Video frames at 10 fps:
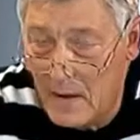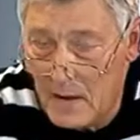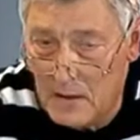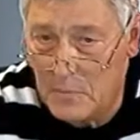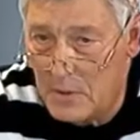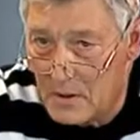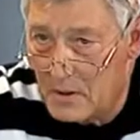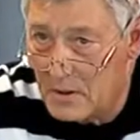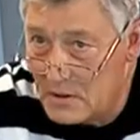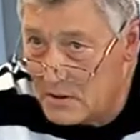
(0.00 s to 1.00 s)

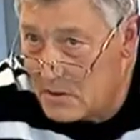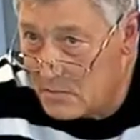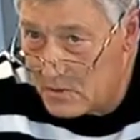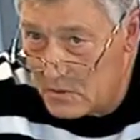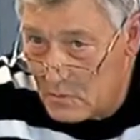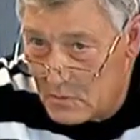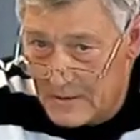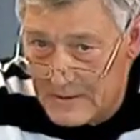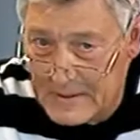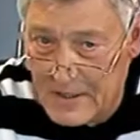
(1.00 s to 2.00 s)
отопительных системах дома,
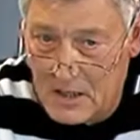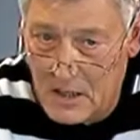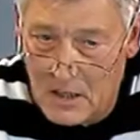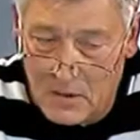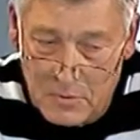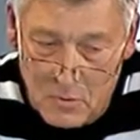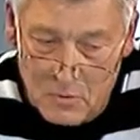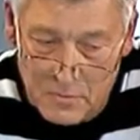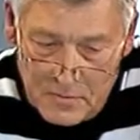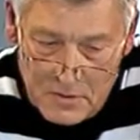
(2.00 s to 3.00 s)
и
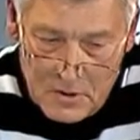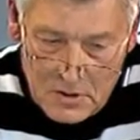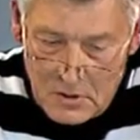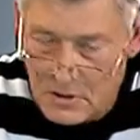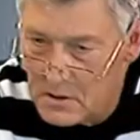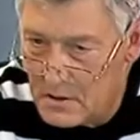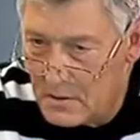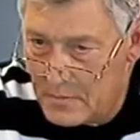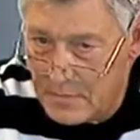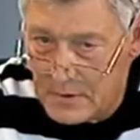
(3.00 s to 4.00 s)
потом привести к
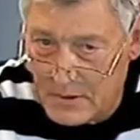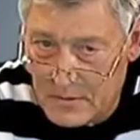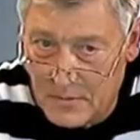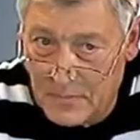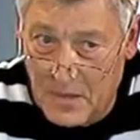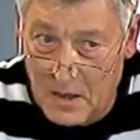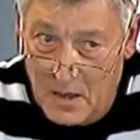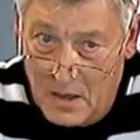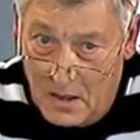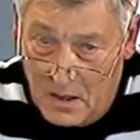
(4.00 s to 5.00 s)
нежелательным последствиям.
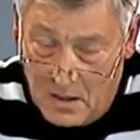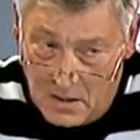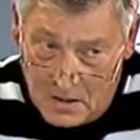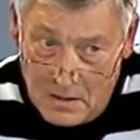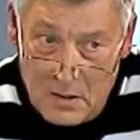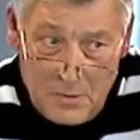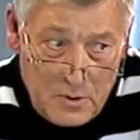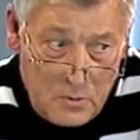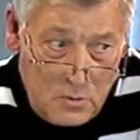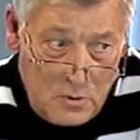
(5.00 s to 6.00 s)
Иногда
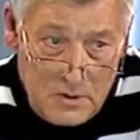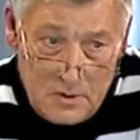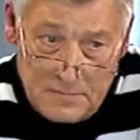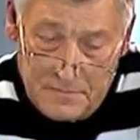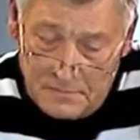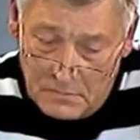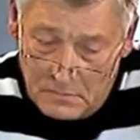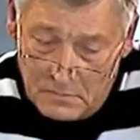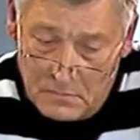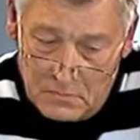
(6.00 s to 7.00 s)
приходится
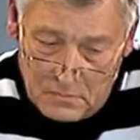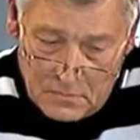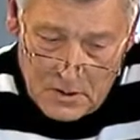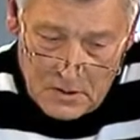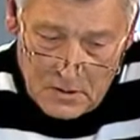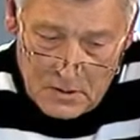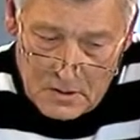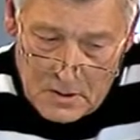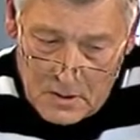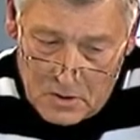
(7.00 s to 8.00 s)
делать
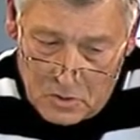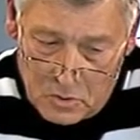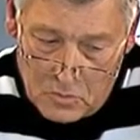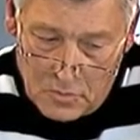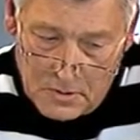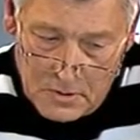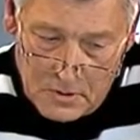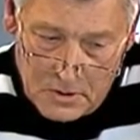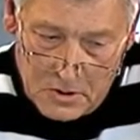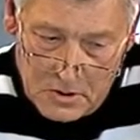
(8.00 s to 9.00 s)
так, чтобы,
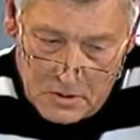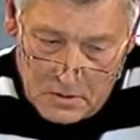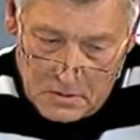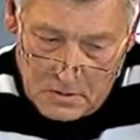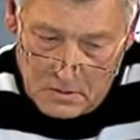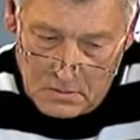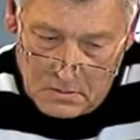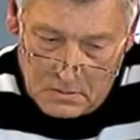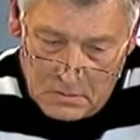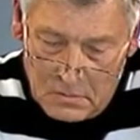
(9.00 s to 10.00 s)
значит, э,
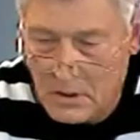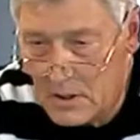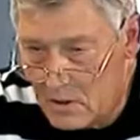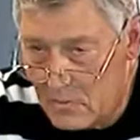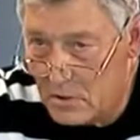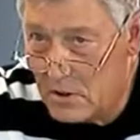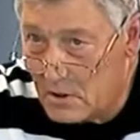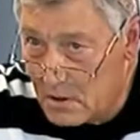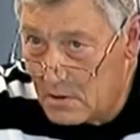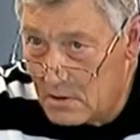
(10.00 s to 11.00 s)
накидывать
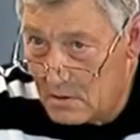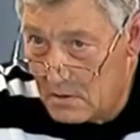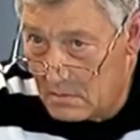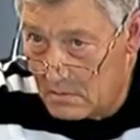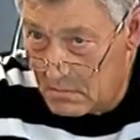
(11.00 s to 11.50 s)
какие-то